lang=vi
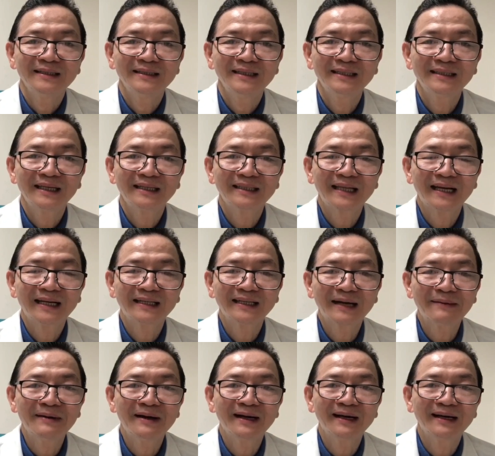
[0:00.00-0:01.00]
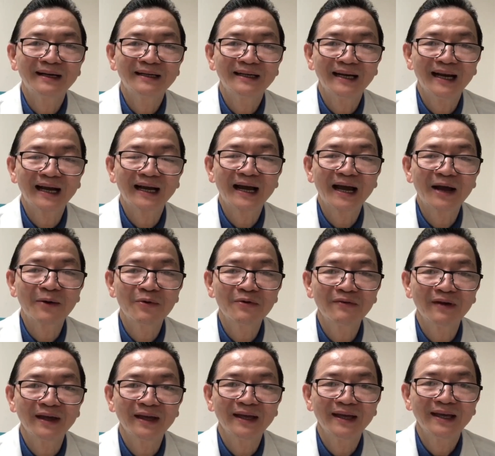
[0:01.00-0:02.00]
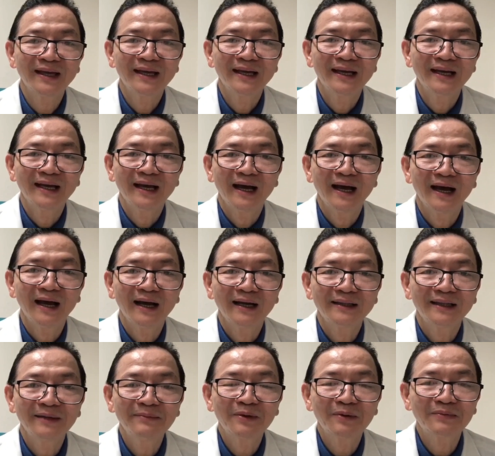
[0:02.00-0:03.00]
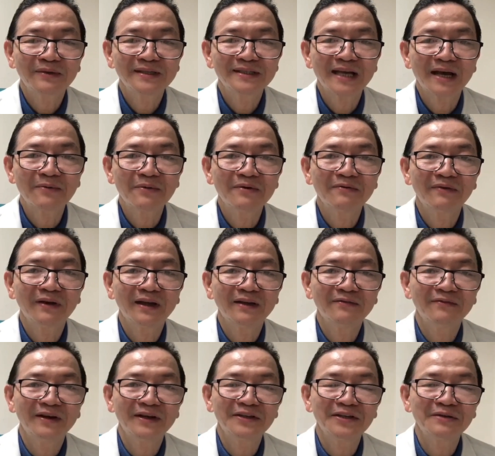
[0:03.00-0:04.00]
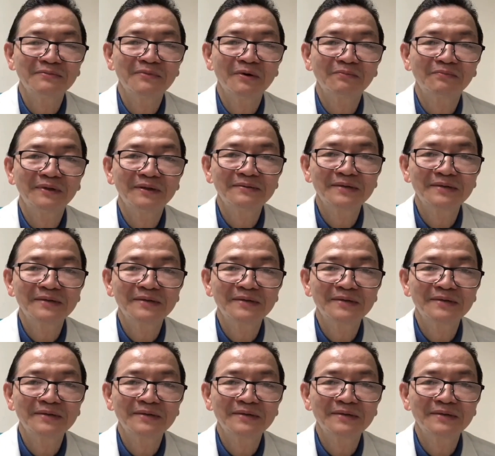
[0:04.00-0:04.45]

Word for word: Xin chân thành cảm ơn lắng nghe quý vị. Tiếp tục chia sẻ quý vị về chuyên mục tiếp